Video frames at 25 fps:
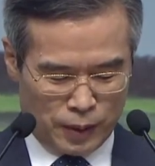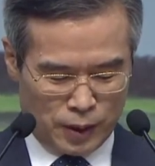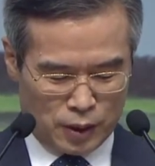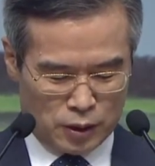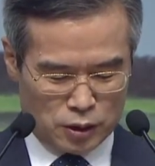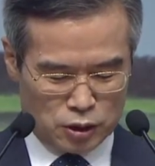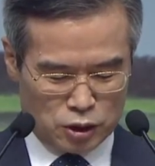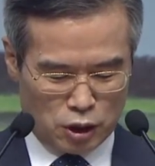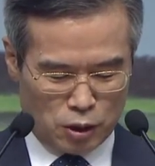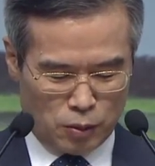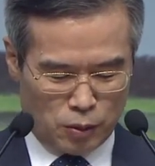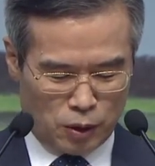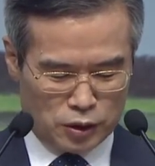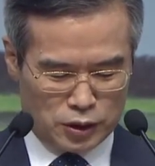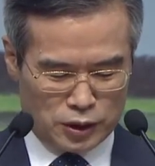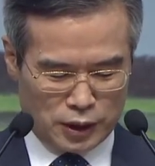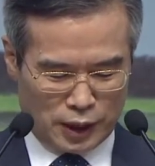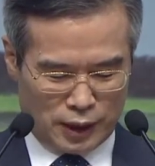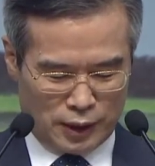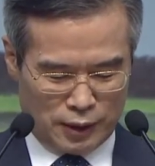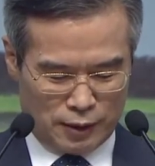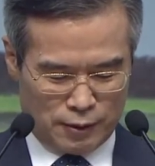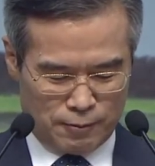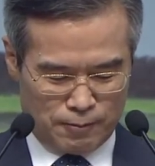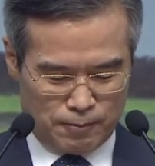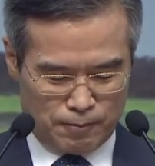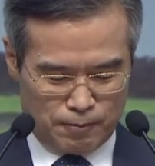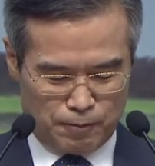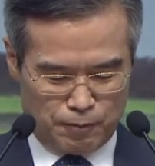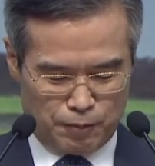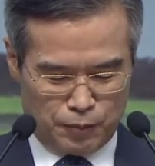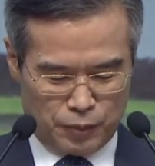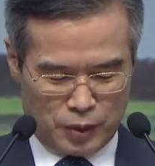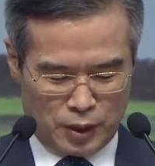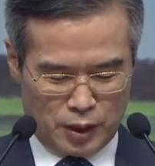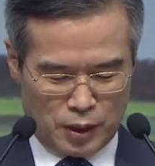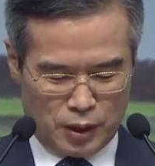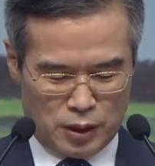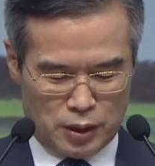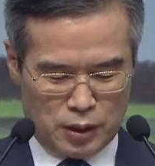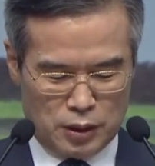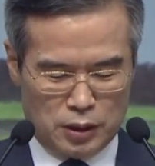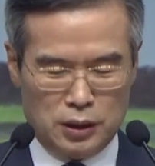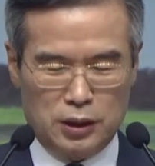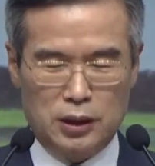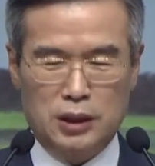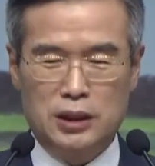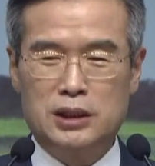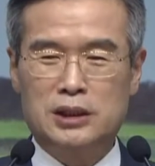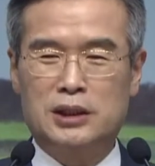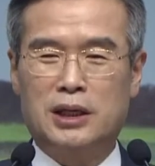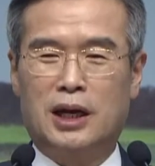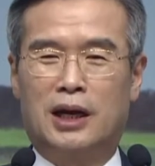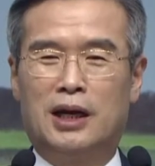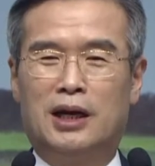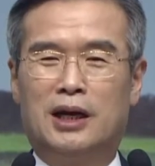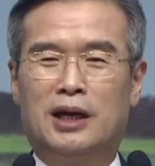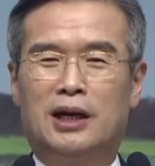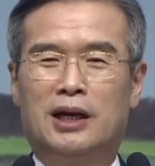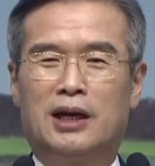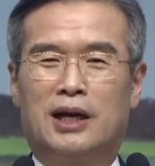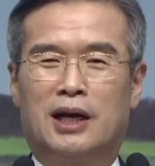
세 번째, 은사를